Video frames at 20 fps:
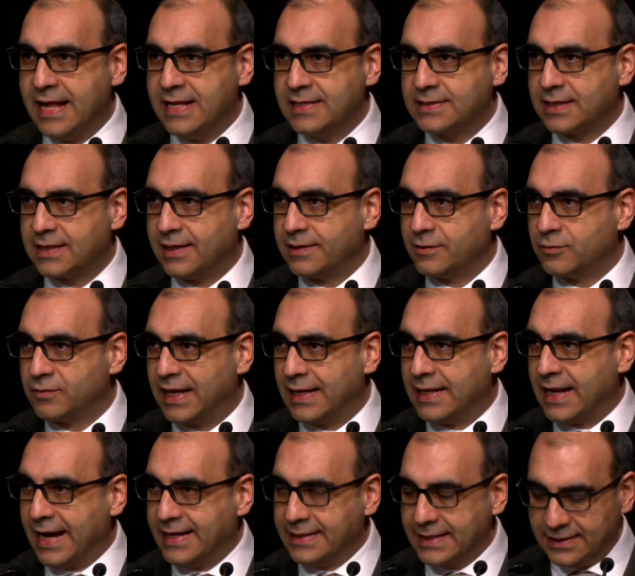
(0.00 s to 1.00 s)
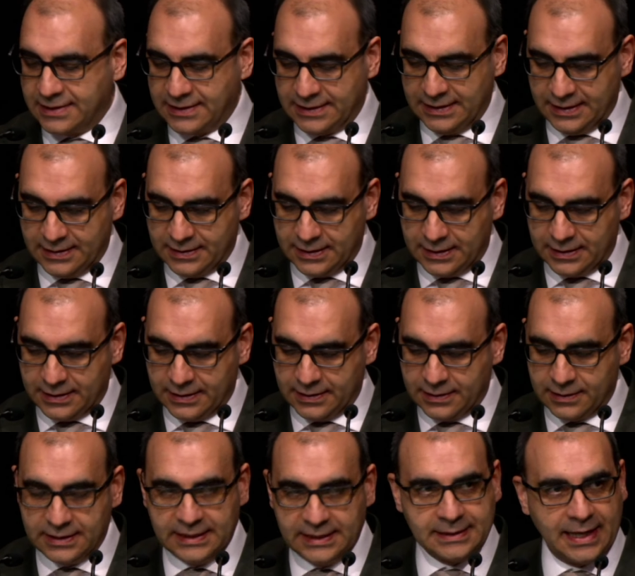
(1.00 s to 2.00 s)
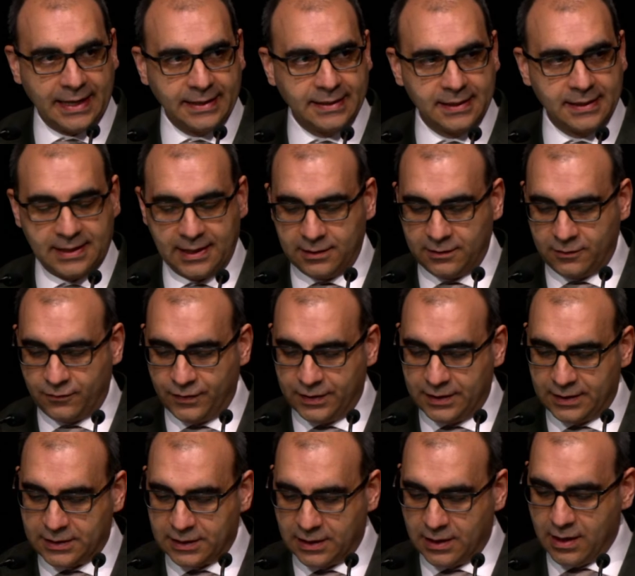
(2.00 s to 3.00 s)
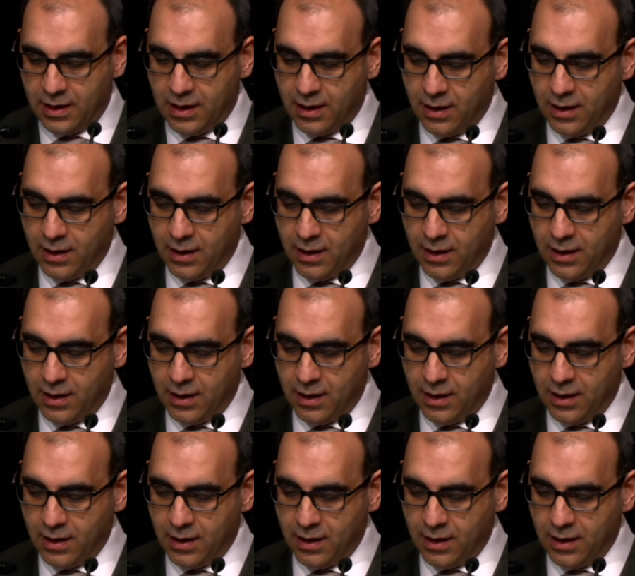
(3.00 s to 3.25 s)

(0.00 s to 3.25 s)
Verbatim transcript: Eltern und Alleinerziehenden nicht anerkannt wird,